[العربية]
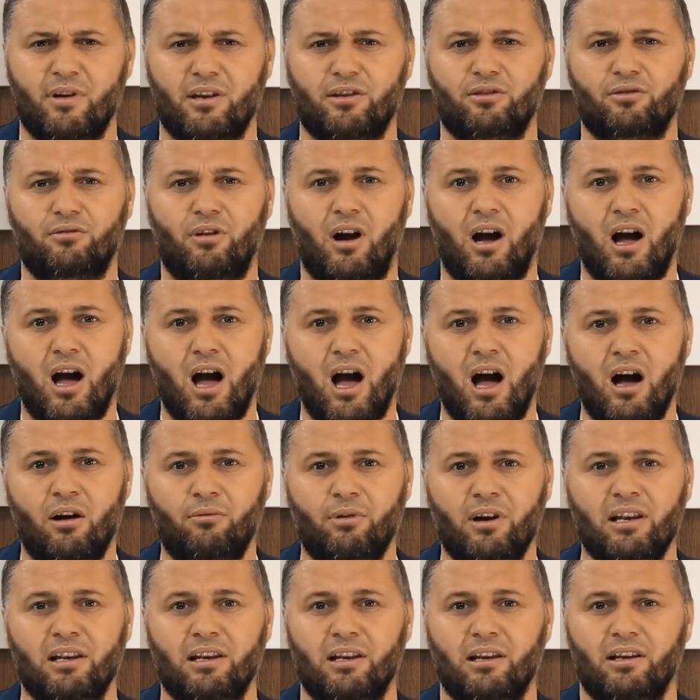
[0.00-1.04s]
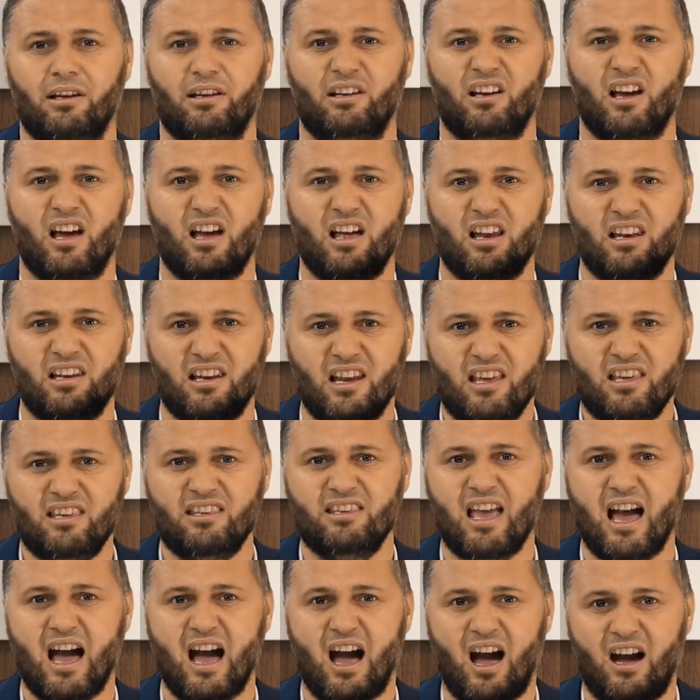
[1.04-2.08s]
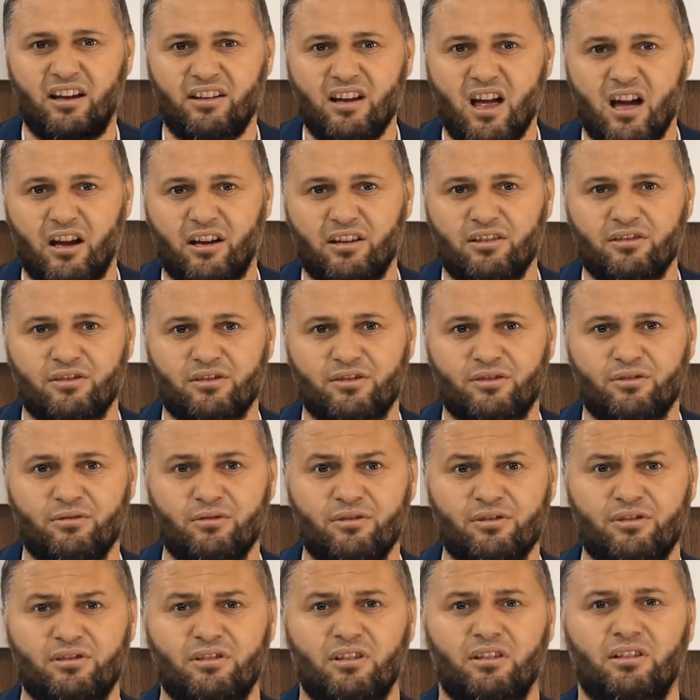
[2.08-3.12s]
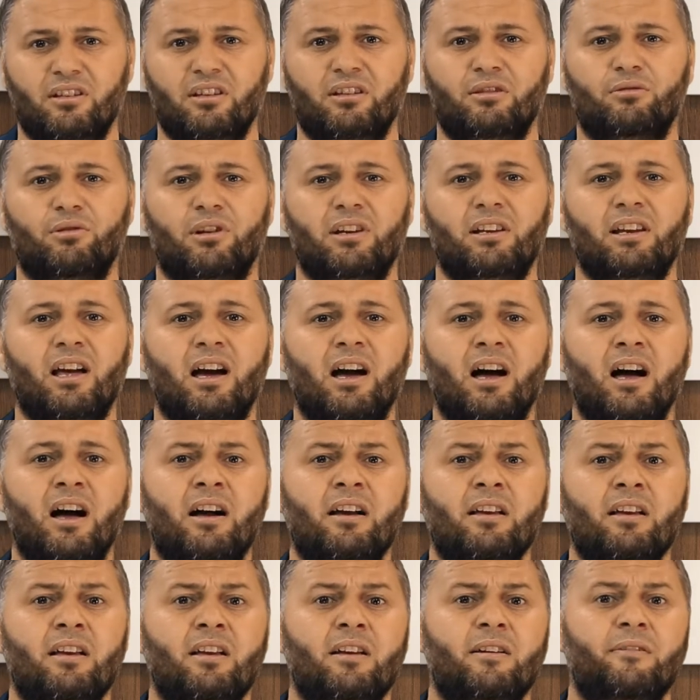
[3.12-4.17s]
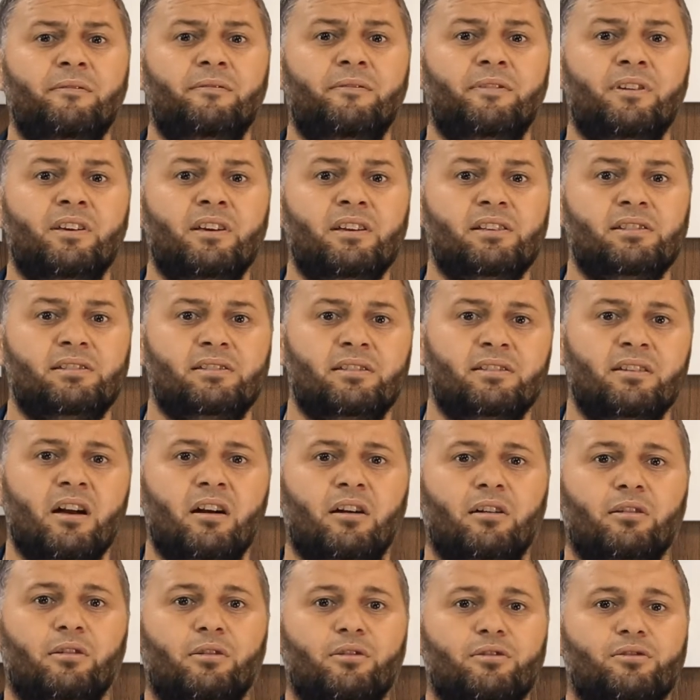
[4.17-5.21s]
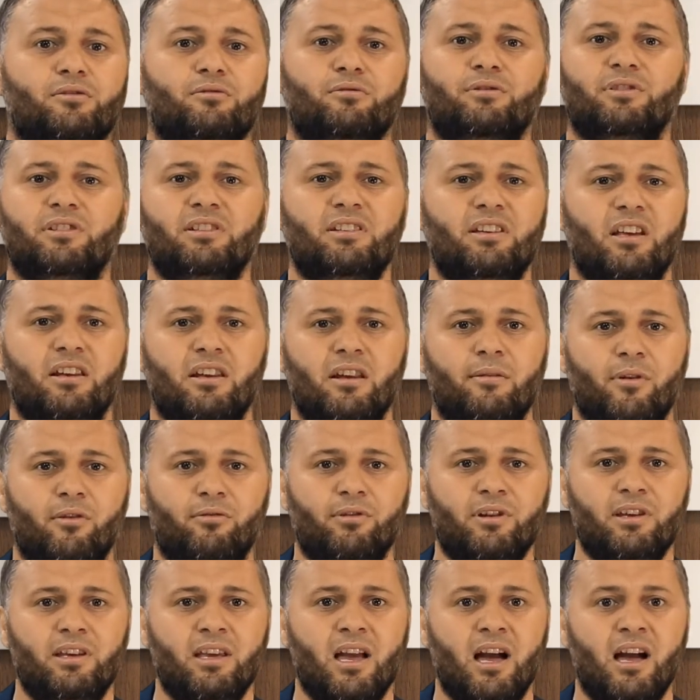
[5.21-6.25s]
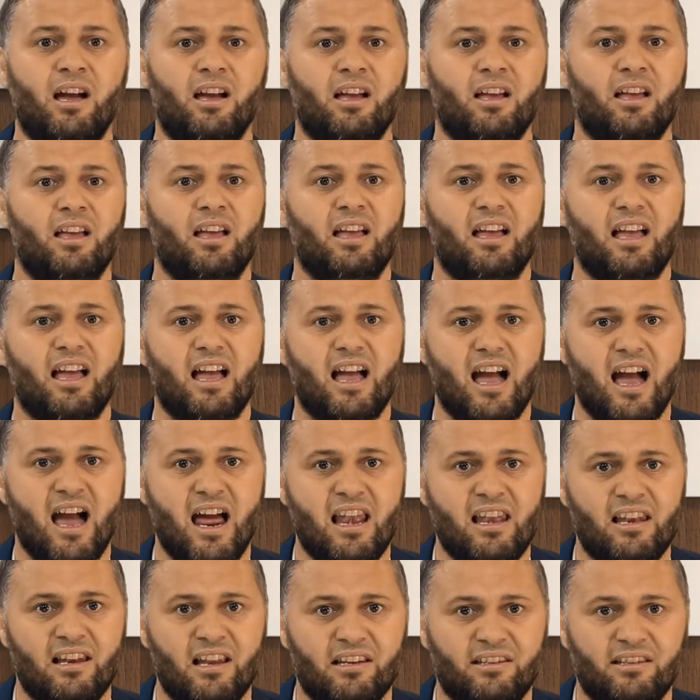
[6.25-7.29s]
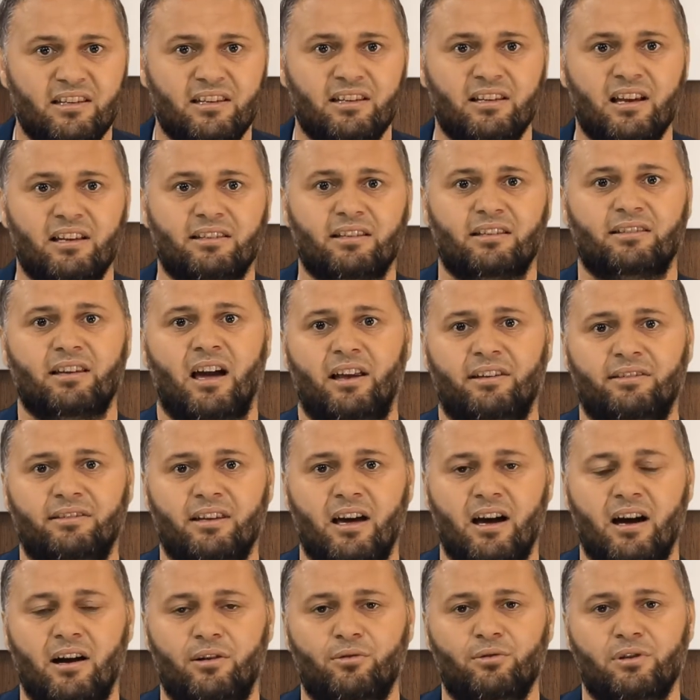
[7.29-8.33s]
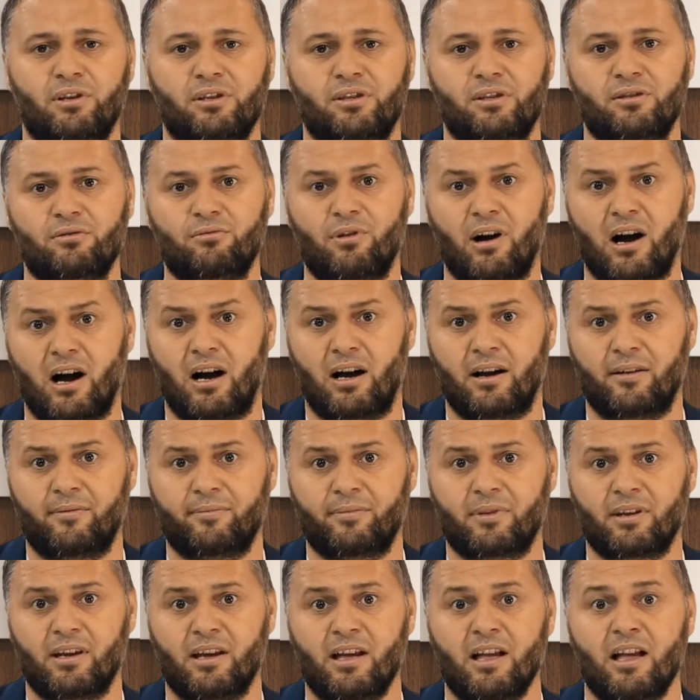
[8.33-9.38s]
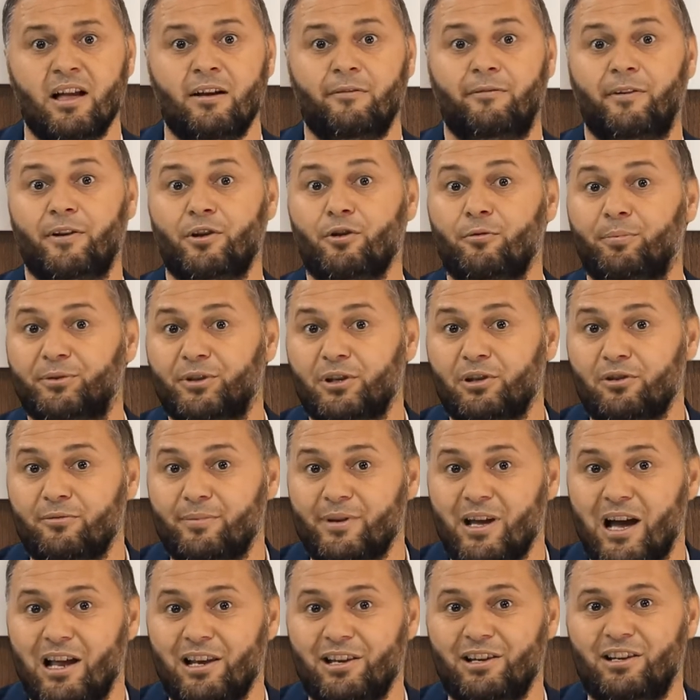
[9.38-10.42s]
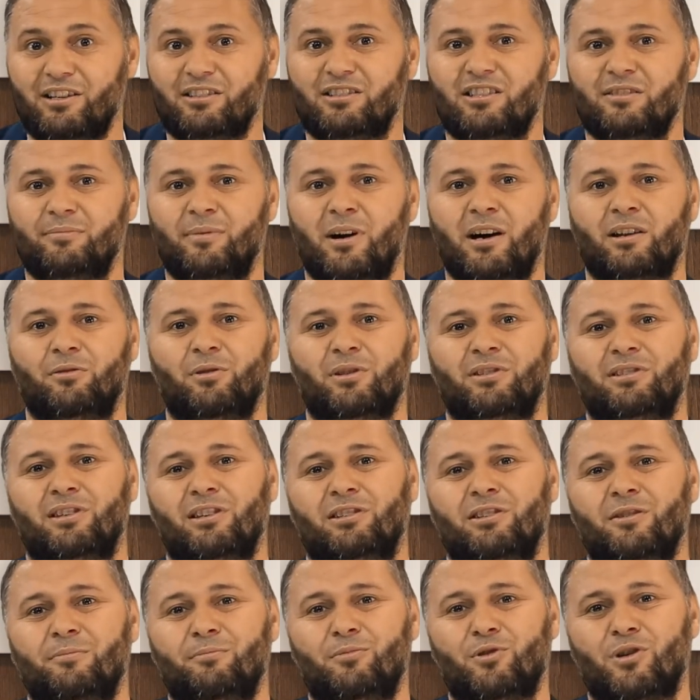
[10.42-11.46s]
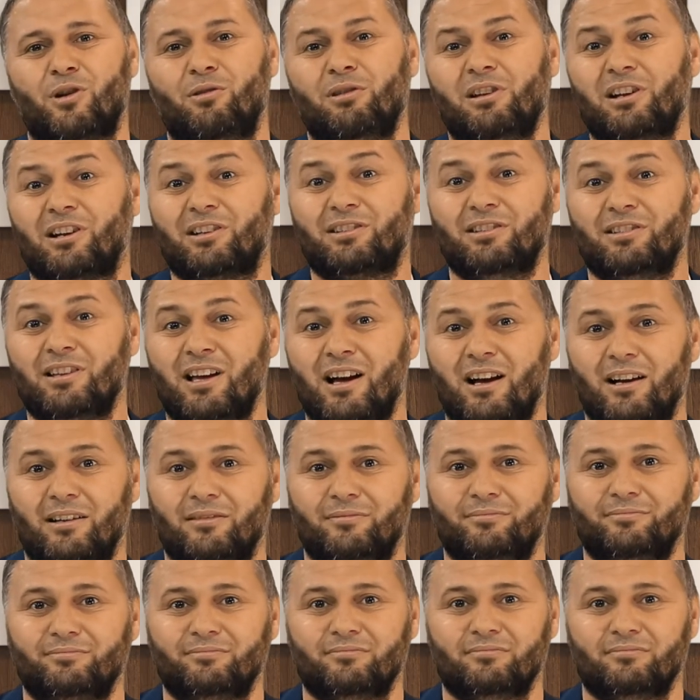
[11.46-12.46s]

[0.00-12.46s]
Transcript: من يحاول لي أعناق النصوص ليدخلها في سياق الخصوصية النبوية التي لا تتعداه لسواها فيبطل بها الاعتبار والتدبر والاقتداء